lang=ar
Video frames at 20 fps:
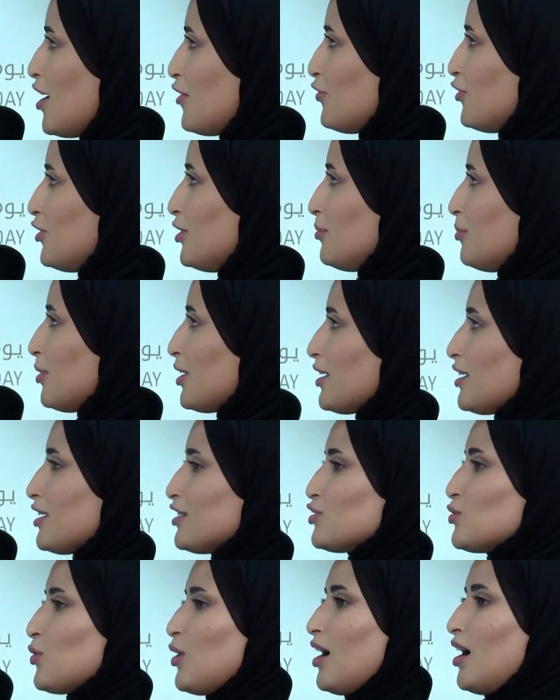في
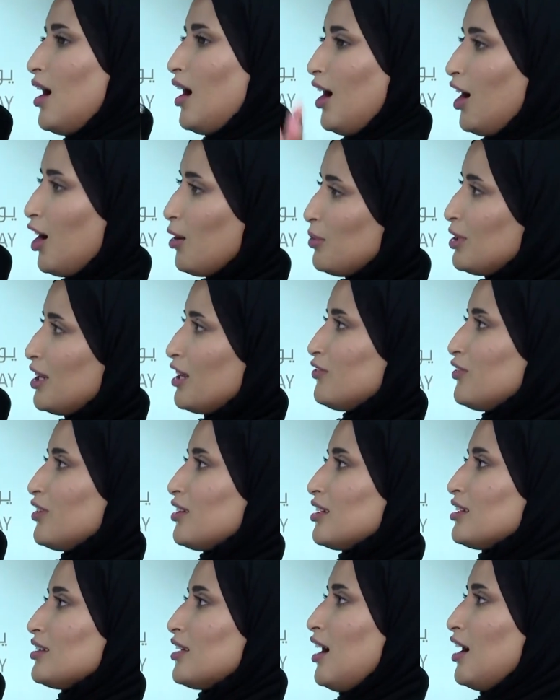البيت وعاملة في
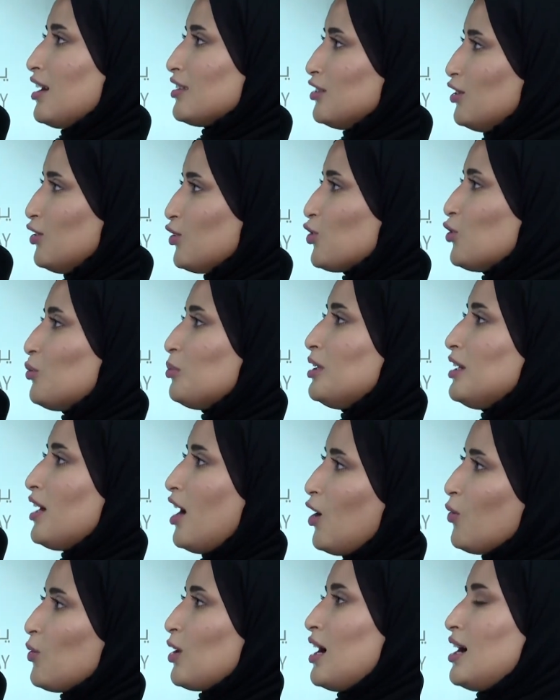القطاعات الحكومية
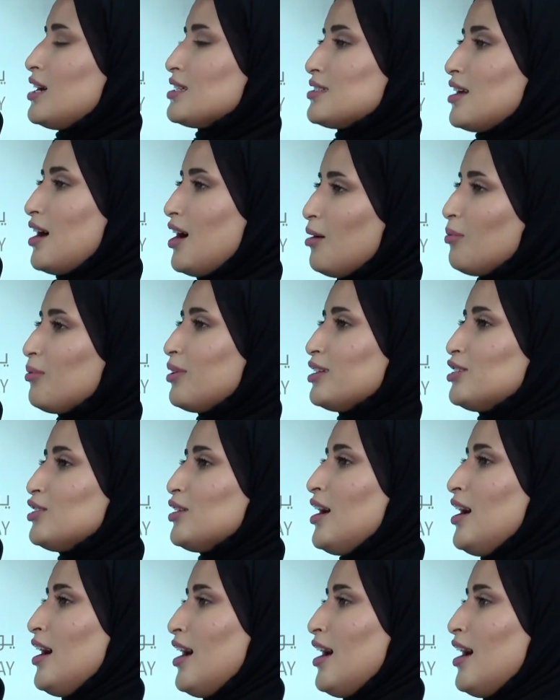أو الخاصة أبغي